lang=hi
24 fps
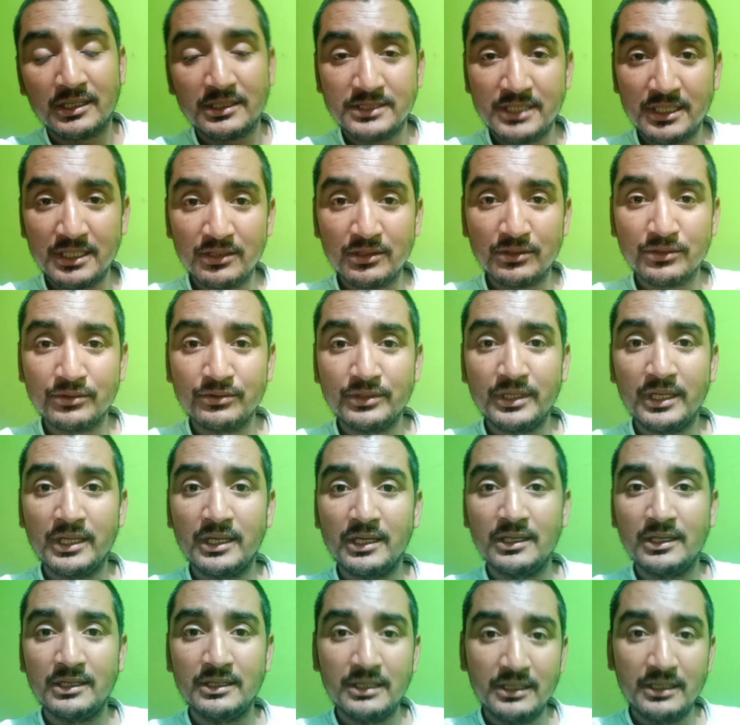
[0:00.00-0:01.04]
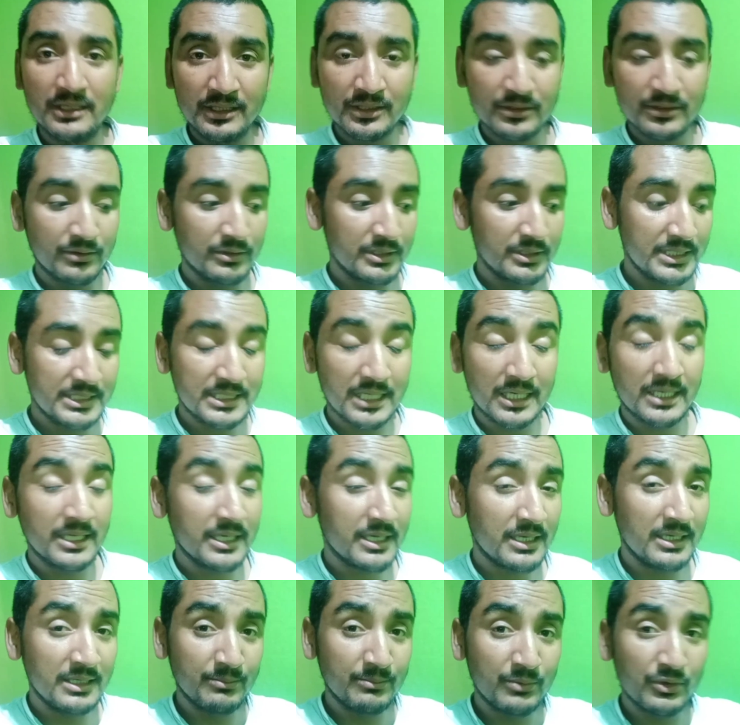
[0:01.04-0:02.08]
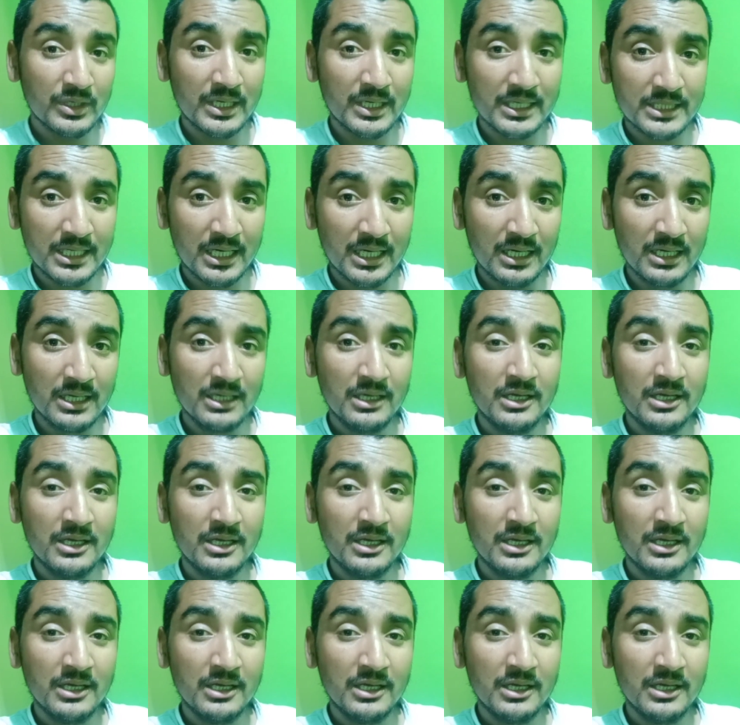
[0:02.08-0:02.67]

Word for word: जिन लोगों ने लिली को ले जाने के लिए बोला था